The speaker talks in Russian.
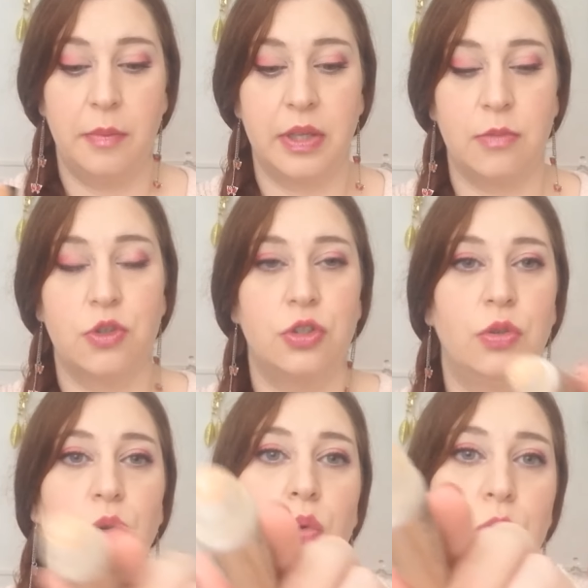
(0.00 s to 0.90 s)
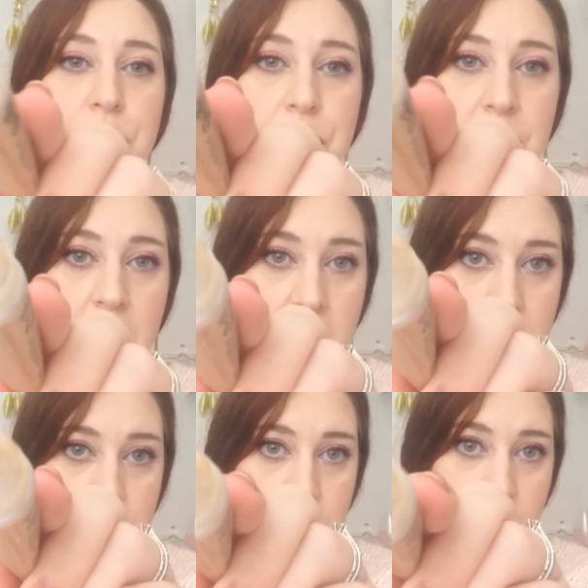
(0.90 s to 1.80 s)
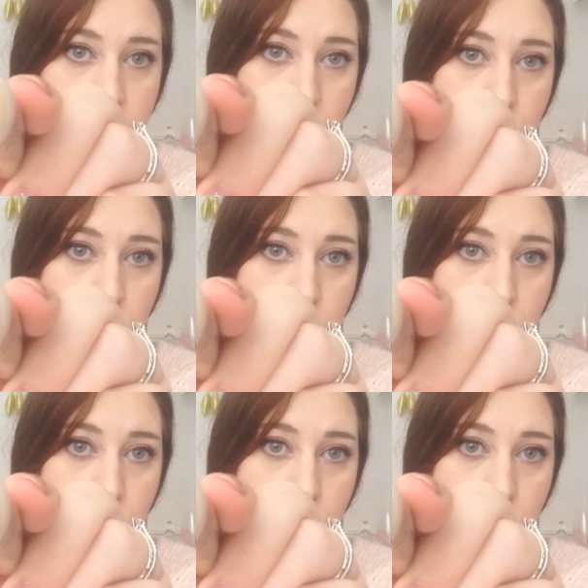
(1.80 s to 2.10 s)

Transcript: потому что он очень оранжевый.